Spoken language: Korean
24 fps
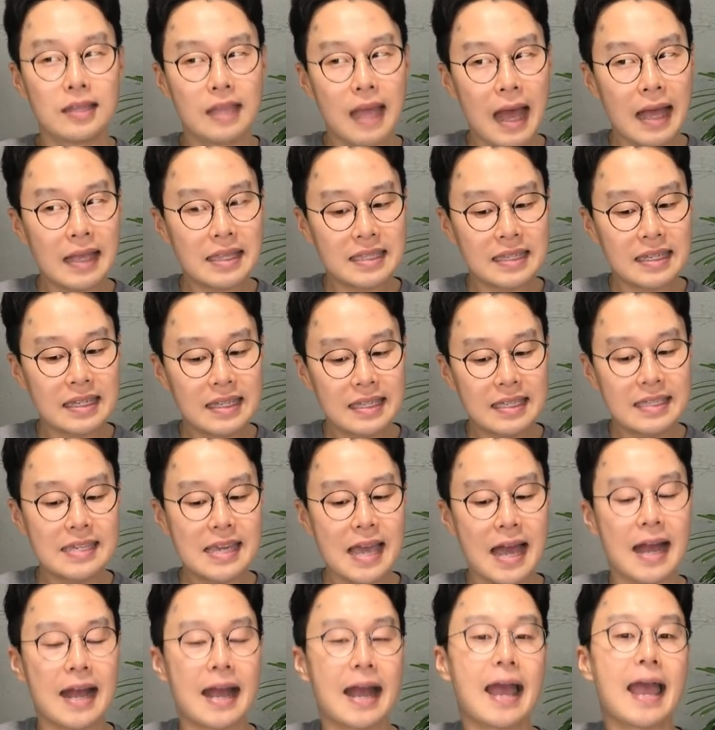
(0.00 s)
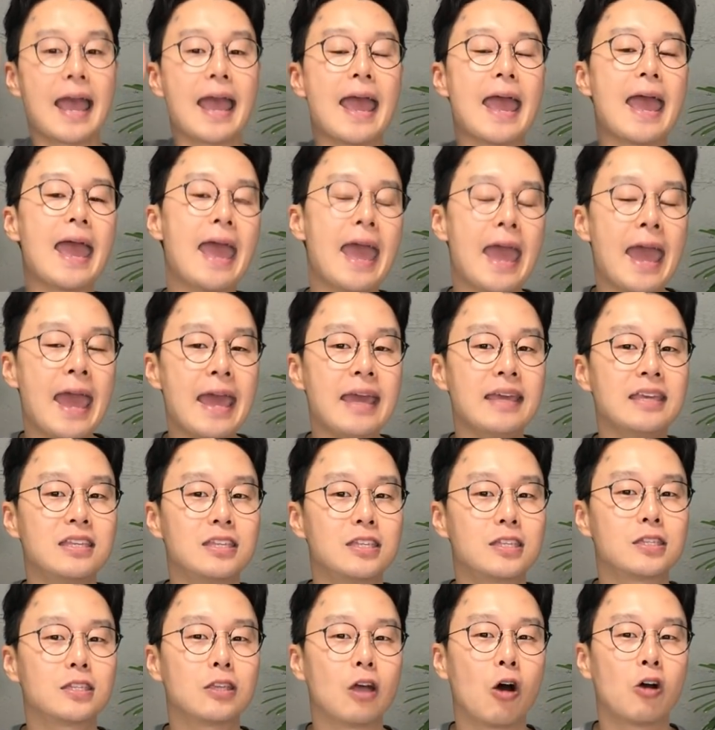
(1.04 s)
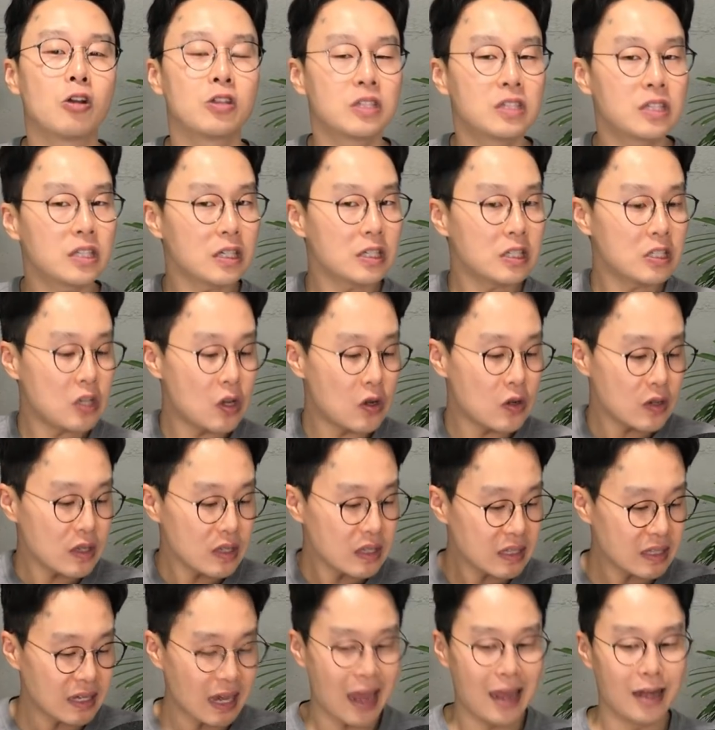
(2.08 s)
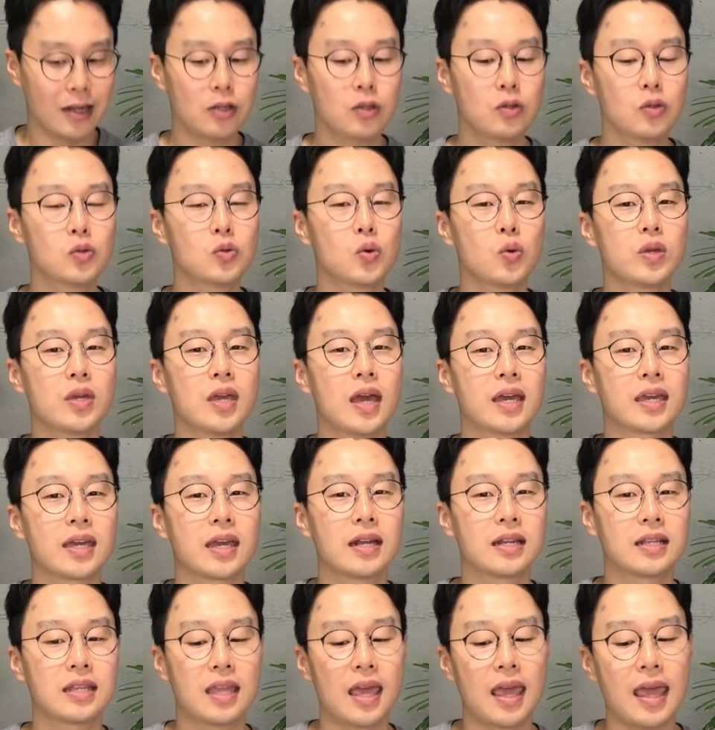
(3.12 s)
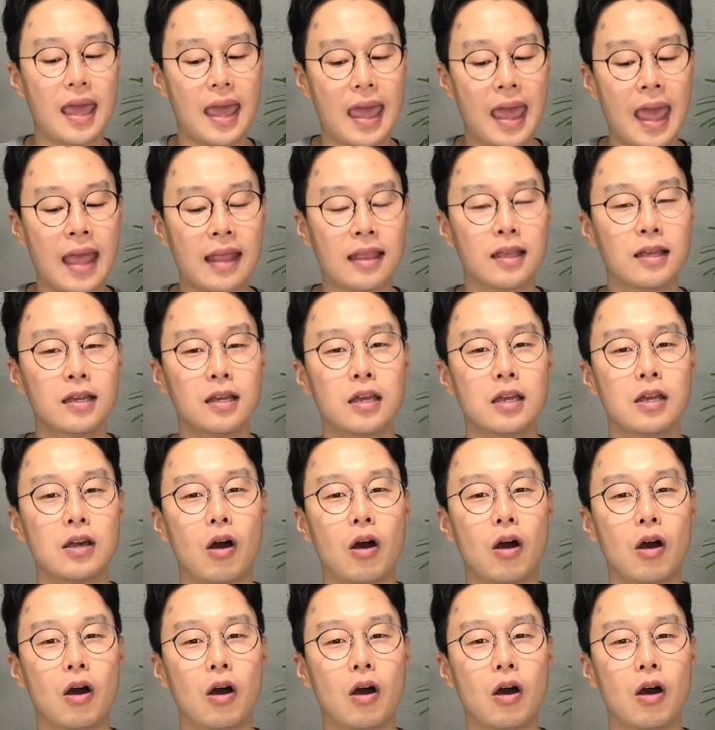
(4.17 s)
나 직장에 있어. 특정 장소 이야기할 때 at.